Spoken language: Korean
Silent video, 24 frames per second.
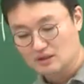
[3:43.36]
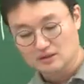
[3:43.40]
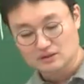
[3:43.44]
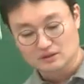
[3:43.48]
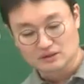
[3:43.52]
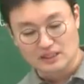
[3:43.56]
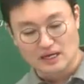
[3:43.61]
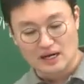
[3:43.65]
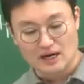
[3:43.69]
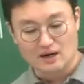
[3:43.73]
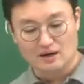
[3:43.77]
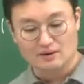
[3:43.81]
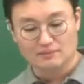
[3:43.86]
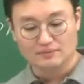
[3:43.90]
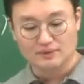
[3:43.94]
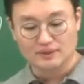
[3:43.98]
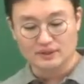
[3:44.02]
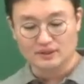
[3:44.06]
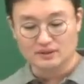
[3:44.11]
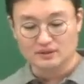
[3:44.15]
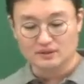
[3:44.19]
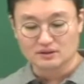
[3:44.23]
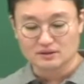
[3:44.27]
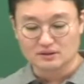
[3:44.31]
그 다음
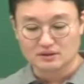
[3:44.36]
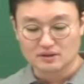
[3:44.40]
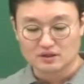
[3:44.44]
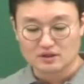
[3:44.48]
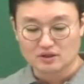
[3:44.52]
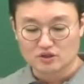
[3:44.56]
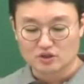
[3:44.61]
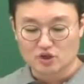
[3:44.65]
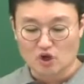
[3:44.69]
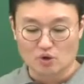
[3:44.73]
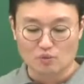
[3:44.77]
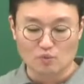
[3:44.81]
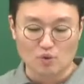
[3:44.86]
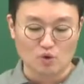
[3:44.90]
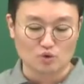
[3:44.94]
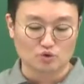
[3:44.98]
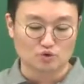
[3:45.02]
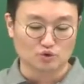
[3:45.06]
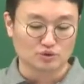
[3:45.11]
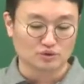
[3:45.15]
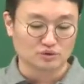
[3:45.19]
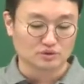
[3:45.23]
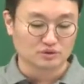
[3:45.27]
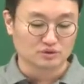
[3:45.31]
리을
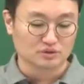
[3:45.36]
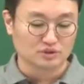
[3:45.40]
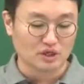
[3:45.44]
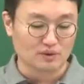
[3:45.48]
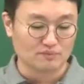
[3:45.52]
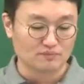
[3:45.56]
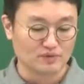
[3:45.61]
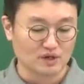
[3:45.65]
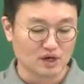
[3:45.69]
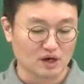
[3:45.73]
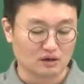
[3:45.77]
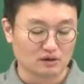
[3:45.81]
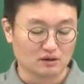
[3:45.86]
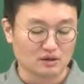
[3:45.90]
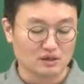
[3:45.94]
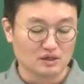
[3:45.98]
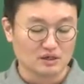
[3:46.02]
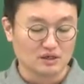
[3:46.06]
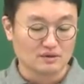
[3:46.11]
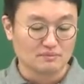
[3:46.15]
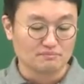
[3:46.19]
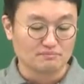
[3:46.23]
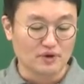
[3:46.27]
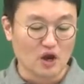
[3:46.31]
경복궁 점령
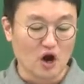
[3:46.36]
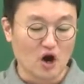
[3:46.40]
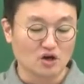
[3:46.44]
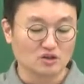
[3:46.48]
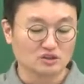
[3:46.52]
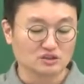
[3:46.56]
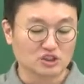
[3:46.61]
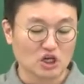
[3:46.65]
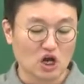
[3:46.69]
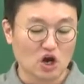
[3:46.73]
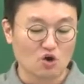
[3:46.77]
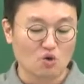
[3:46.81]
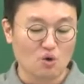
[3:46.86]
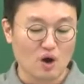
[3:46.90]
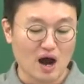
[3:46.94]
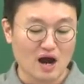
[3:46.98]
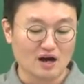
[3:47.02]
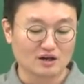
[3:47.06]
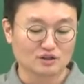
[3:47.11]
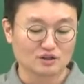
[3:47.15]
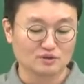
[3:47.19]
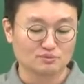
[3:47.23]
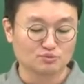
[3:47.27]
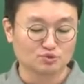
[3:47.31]

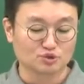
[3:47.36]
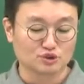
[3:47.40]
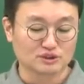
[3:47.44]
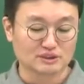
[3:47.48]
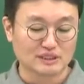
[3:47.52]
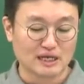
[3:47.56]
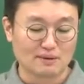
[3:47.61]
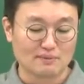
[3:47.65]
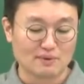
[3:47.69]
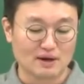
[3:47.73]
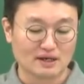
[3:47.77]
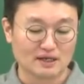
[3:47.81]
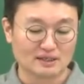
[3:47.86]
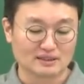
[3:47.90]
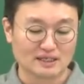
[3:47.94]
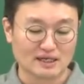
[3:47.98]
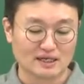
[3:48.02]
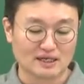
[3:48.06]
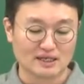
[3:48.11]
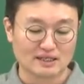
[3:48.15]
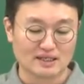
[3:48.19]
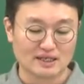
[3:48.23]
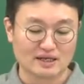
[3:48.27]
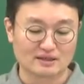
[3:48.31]
명성화를 무참하게
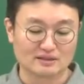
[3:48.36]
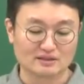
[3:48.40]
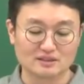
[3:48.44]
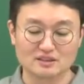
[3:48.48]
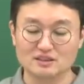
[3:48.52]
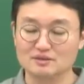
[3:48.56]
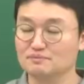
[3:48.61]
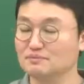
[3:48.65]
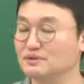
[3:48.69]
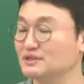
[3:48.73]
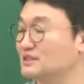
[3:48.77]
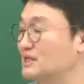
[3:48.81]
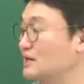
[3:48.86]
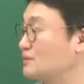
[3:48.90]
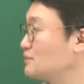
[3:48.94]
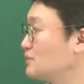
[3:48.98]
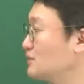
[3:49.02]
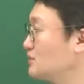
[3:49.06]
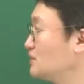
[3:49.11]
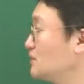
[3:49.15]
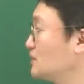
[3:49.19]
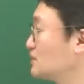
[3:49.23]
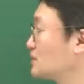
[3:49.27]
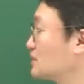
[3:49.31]
살해되는
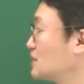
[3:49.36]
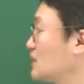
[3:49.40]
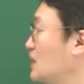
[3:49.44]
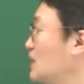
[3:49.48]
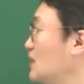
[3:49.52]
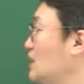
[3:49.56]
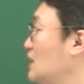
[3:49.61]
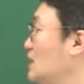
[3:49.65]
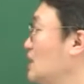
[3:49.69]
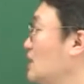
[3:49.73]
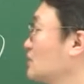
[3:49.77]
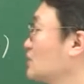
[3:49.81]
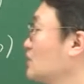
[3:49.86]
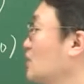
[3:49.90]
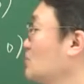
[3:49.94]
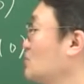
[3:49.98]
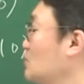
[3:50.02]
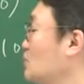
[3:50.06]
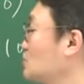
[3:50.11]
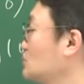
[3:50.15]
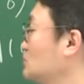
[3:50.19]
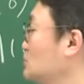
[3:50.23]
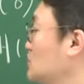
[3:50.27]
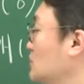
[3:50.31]
을미사변이었다.
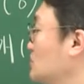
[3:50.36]
경복궁